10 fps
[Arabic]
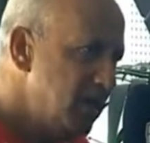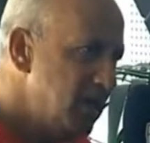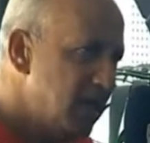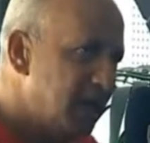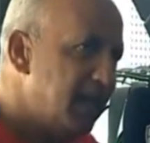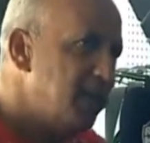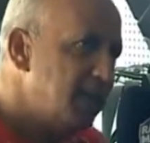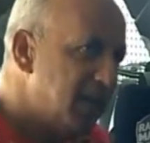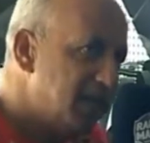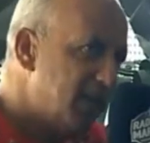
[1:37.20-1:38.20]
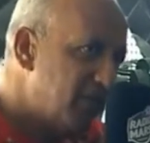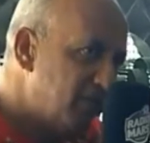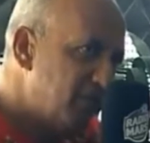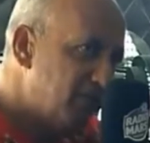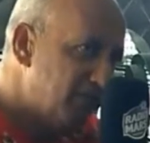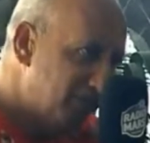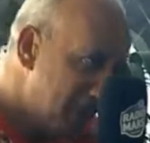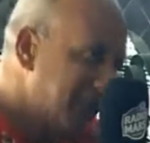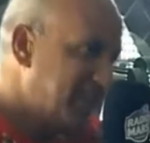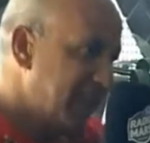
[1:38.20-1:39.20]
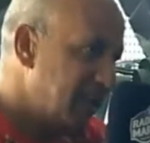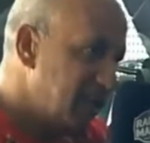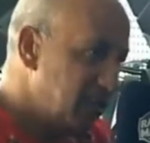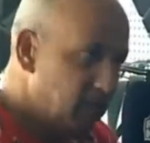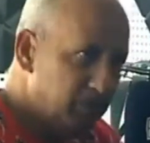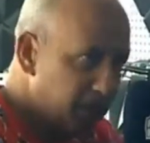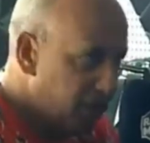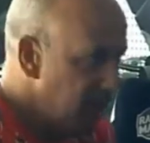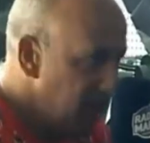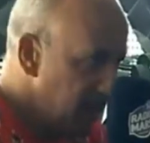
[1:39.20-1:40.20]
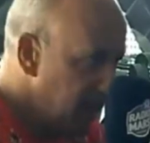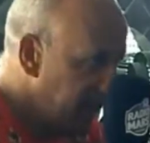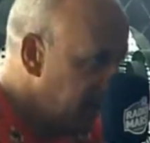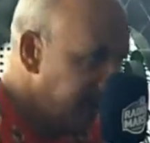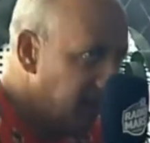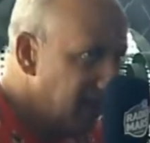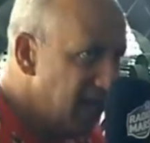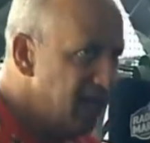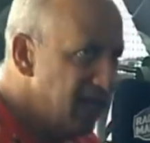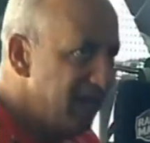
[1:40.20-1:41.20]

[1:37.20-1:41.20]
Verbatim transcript: غير نهضر بالمنطق وبداك الشيء اللي اللي عطاني الله انا